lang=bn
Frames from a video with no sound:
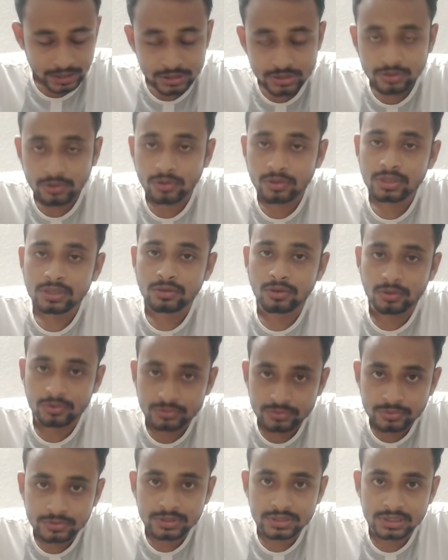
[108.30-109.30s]
এই শহরের
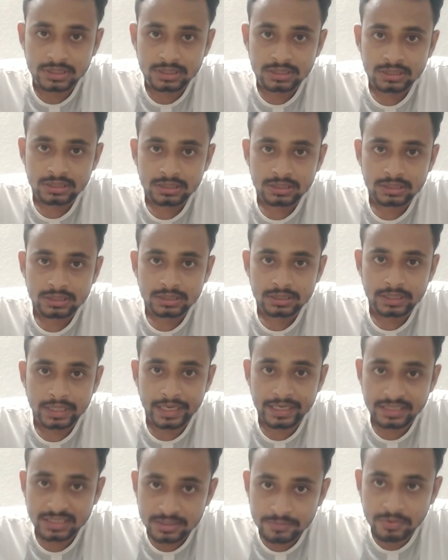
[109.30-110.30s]
অর্থনীতির
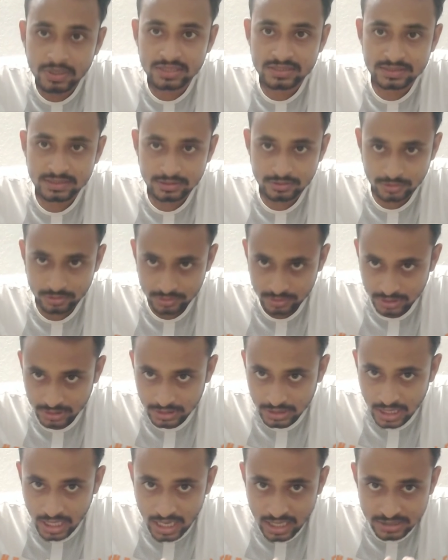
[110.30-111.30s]
এইটটি পার্সেন্ট অর্থাৎ